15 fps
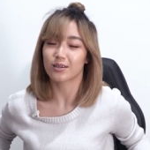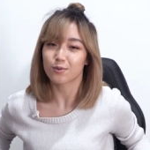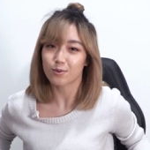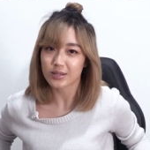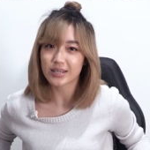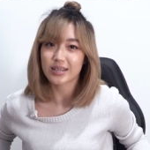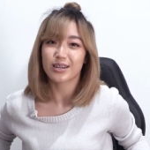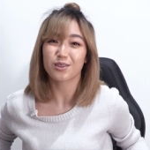
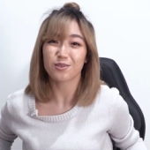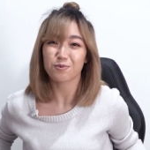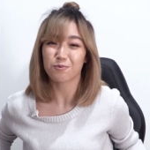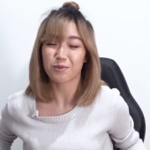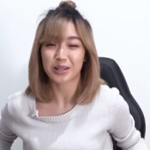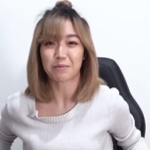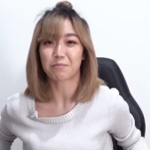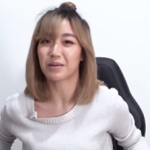kursi ini tuh
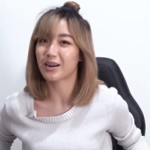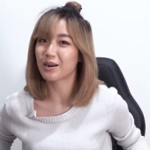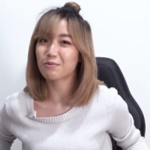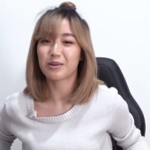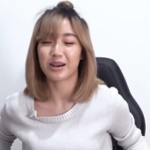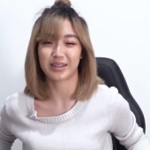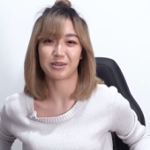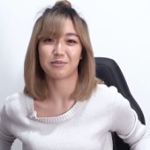kuat apa enggak
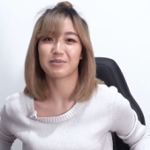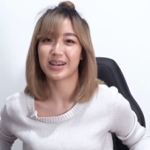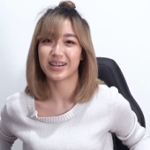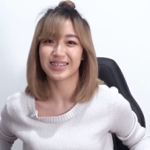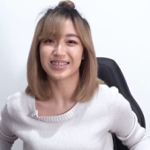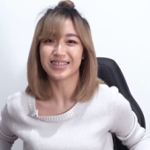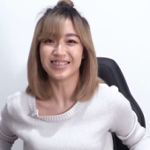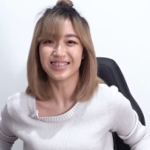nggak tahu
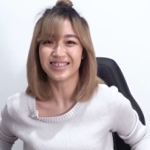guys